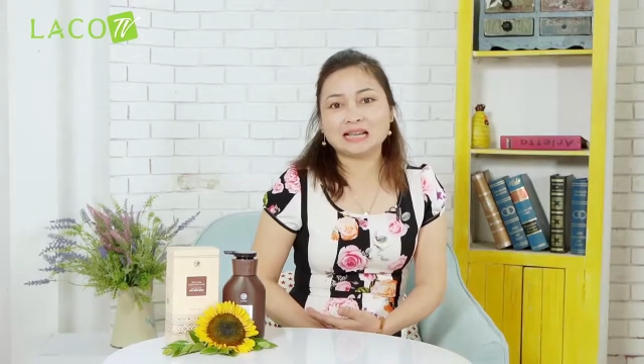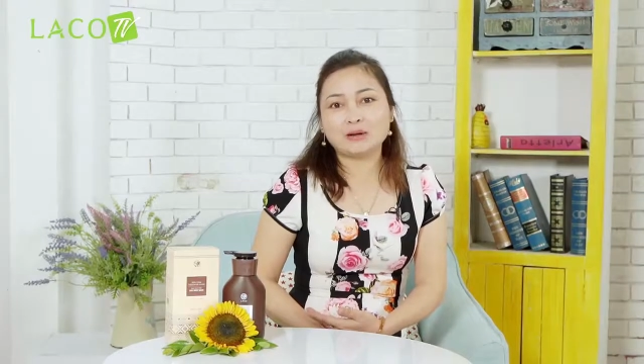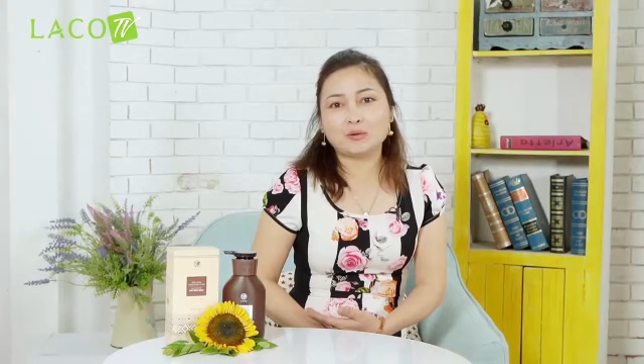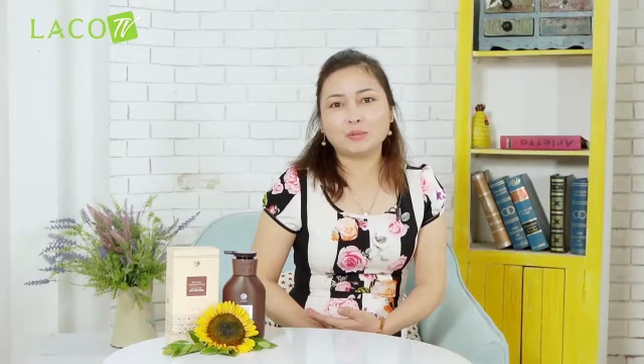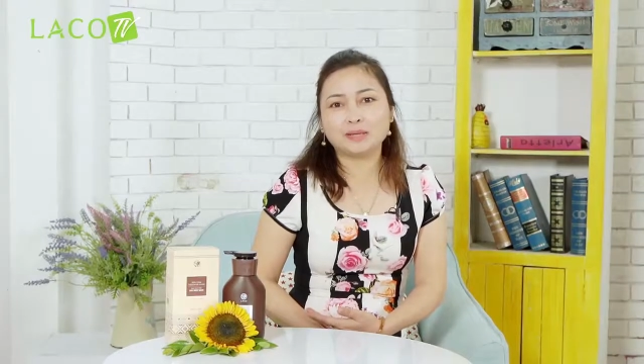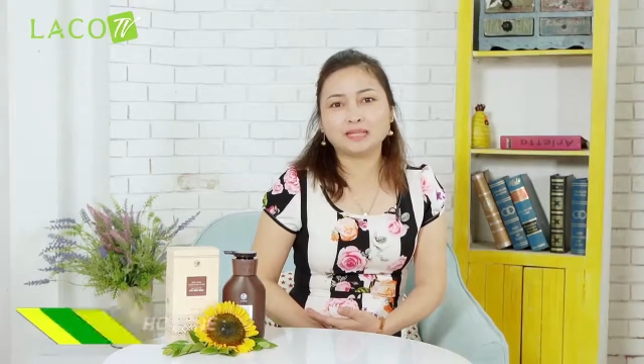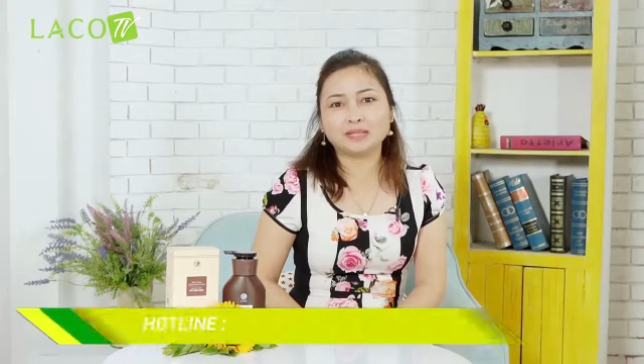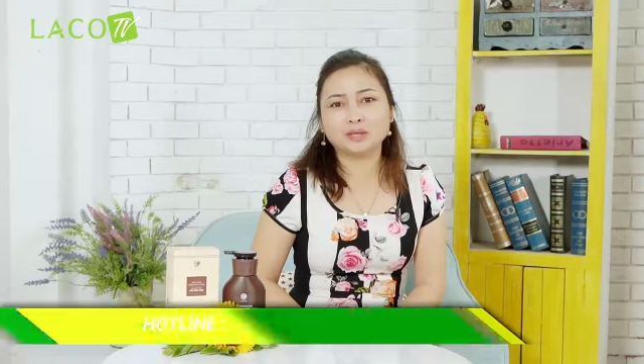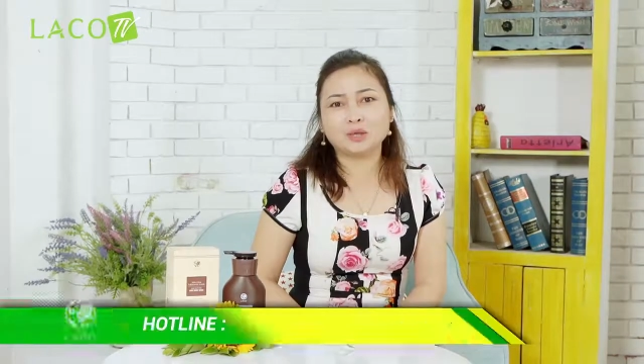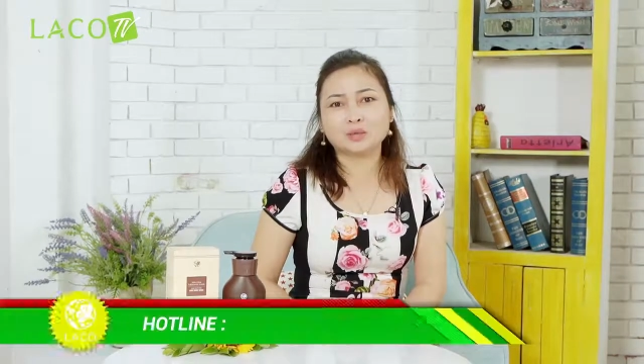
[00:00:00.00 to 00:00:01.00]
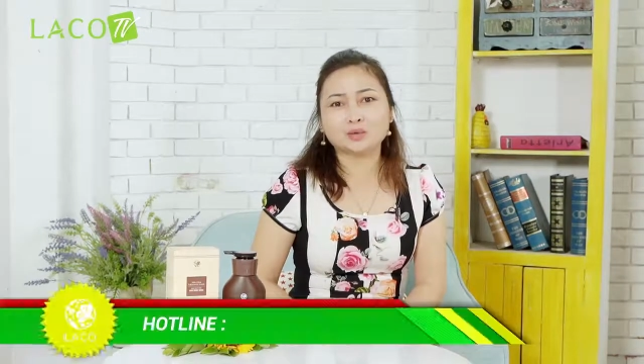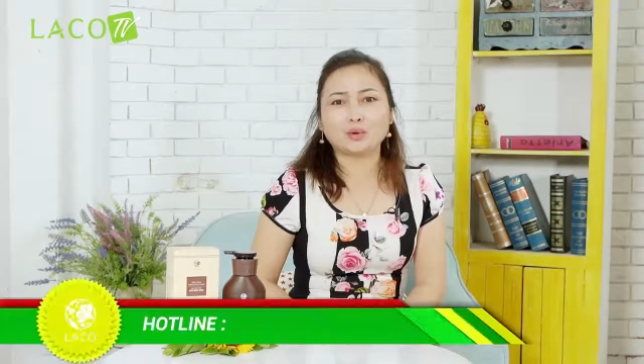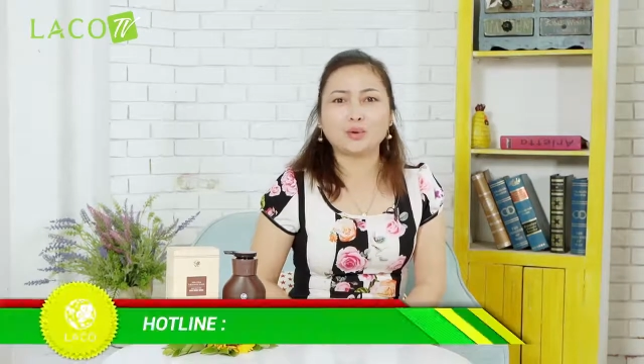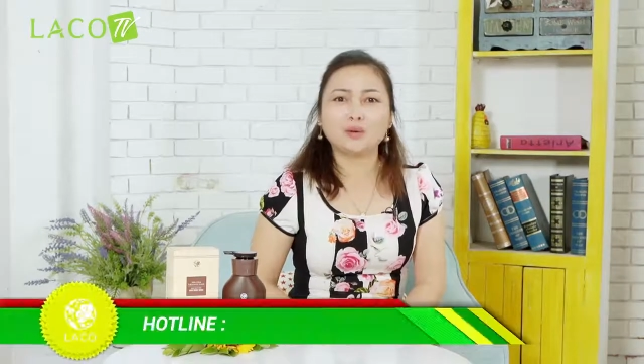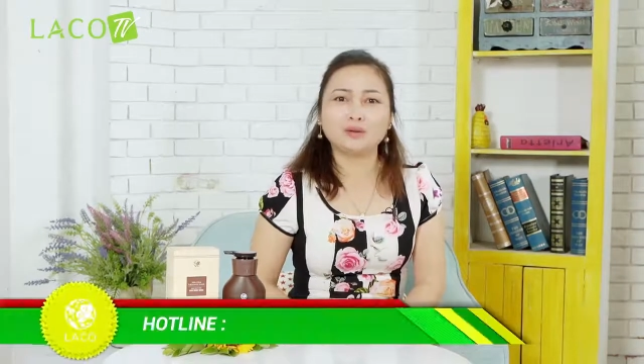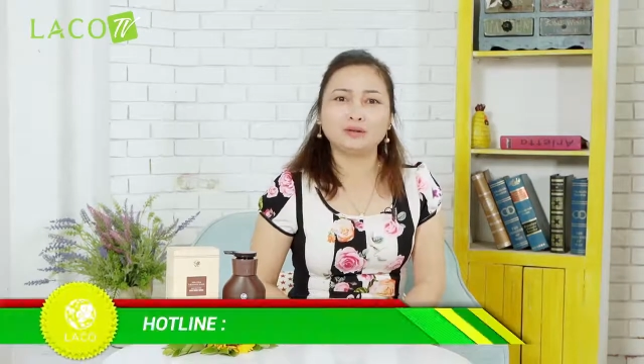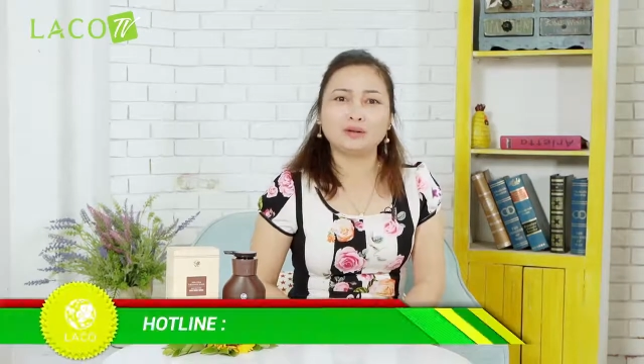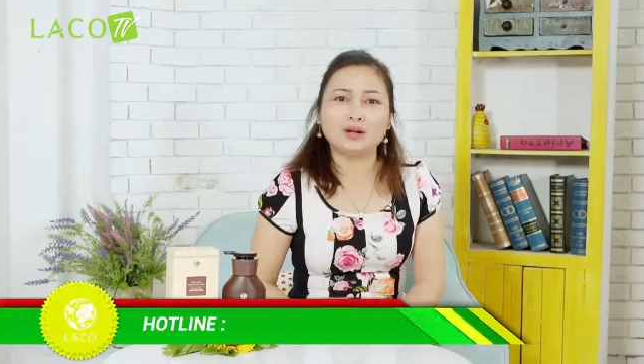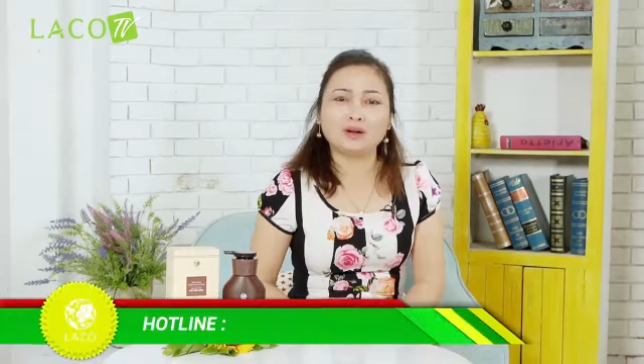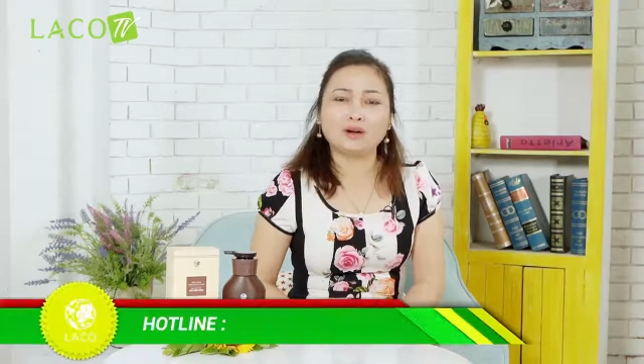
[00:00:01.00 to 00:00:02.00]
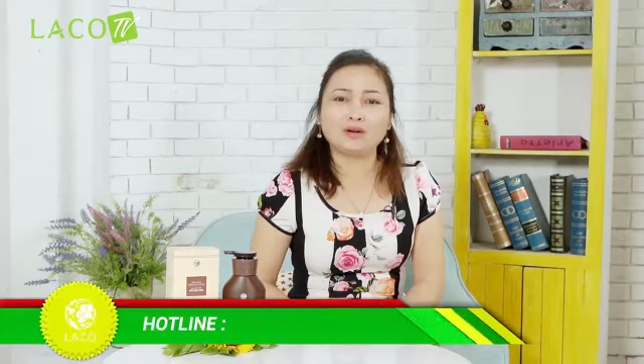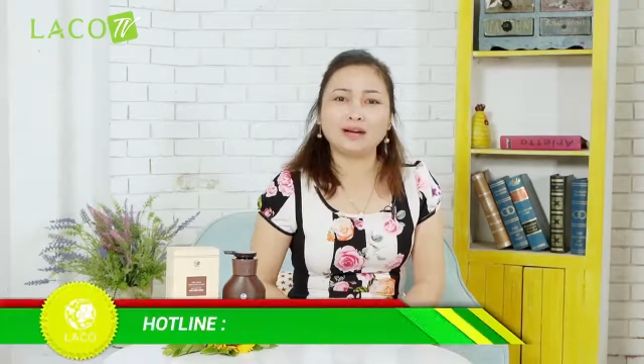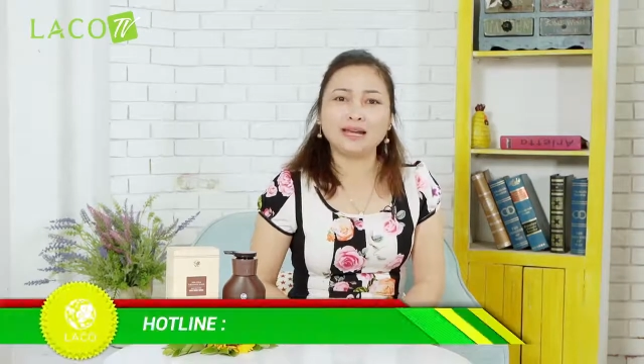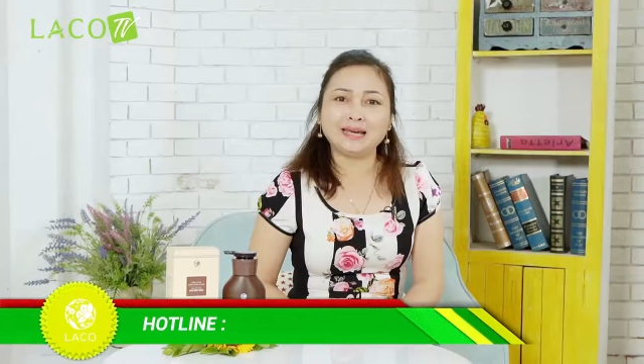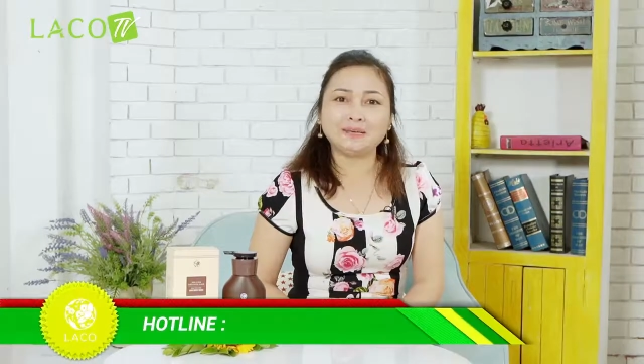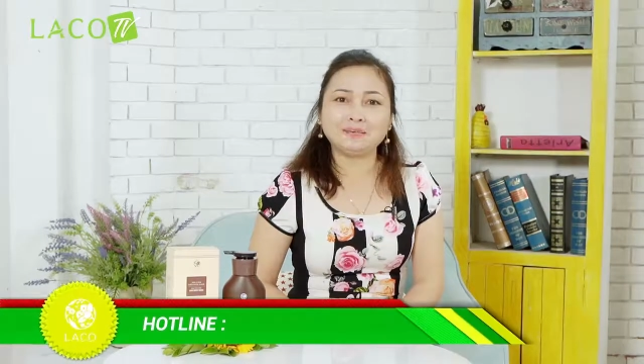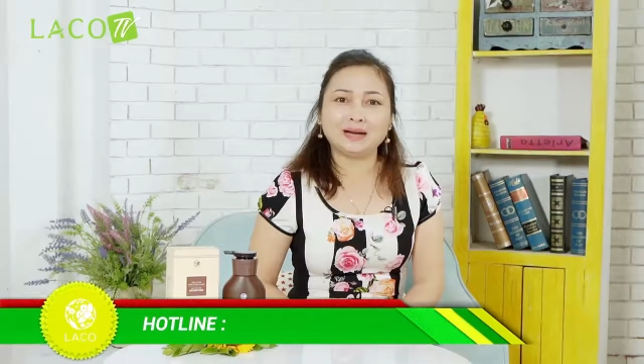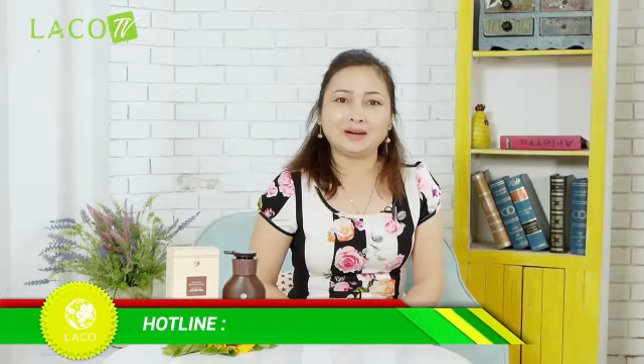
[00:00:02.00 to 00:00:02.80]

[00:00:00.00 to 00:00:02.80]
da của mình ấy, trời ơi, nó đen